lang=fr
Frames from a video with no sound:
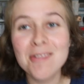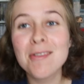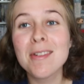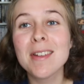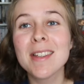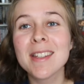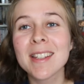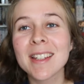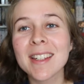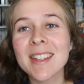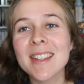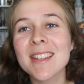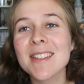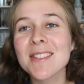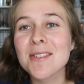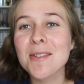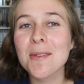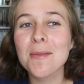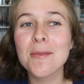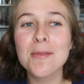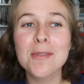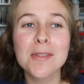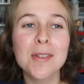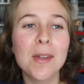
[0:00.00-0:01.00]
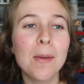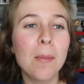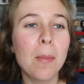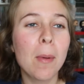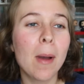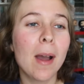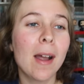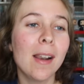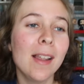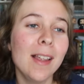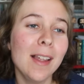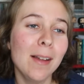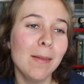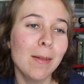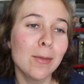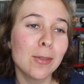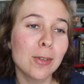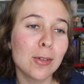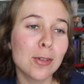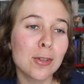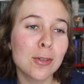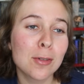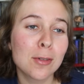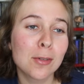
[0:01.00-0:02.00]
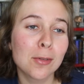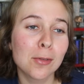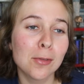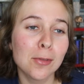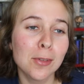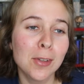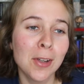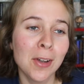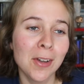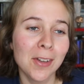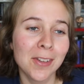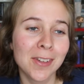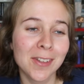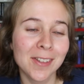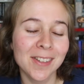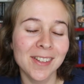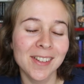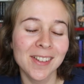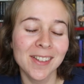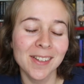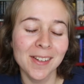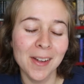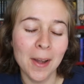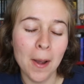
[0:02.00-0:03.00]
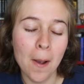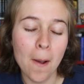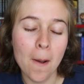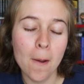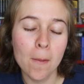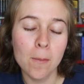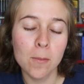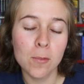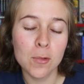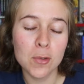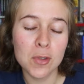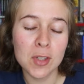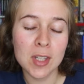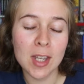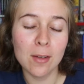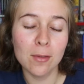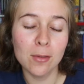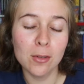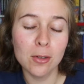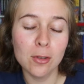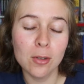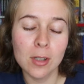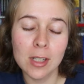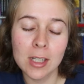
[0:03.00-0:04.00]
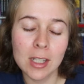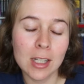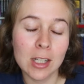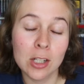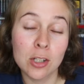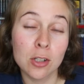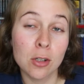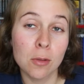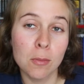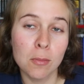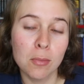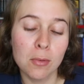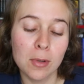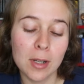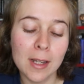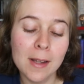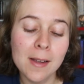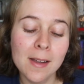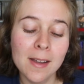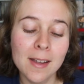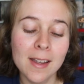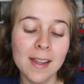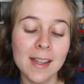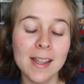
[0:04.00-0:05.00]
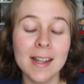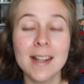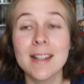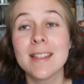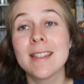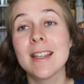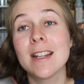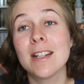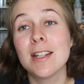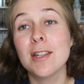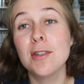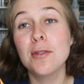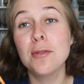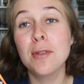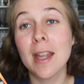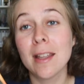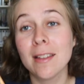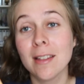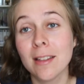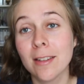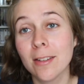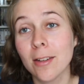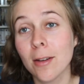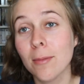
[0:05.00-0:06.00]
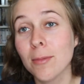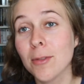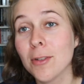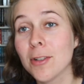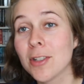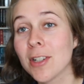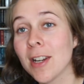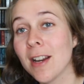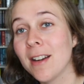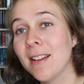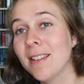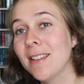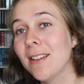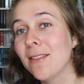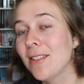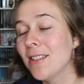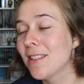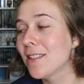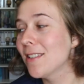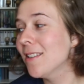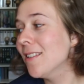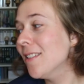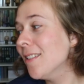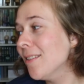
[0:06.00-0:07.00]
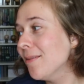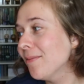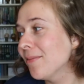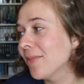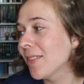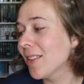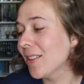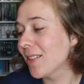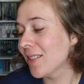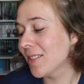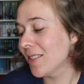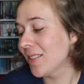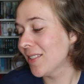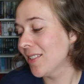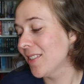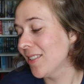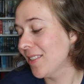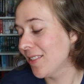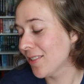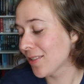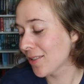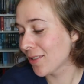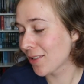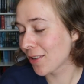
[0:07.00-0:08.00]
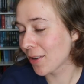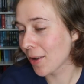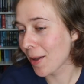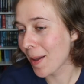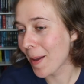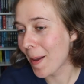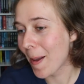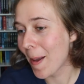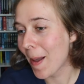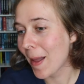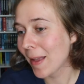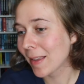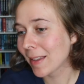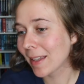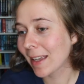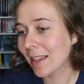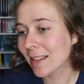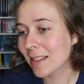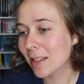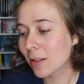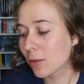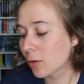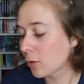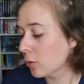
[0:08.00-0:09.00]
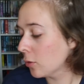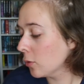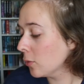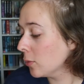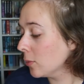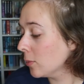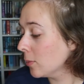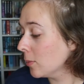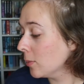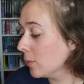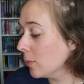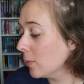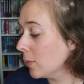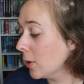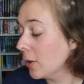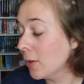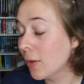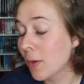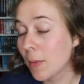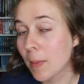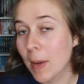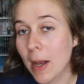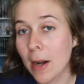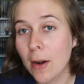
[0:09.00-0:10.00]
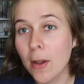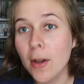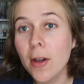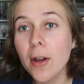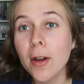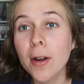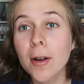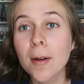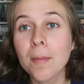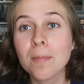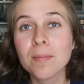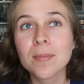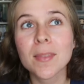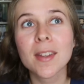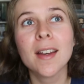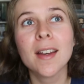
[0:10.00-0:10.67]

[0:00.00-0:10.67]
je suis triste de vous en parler, en même temps je suis contente. Mon cerveau est, chamboulé. Il s'agit du dernier tome de Charlie Davidson. Euh, donc, 13 tombes de malheur.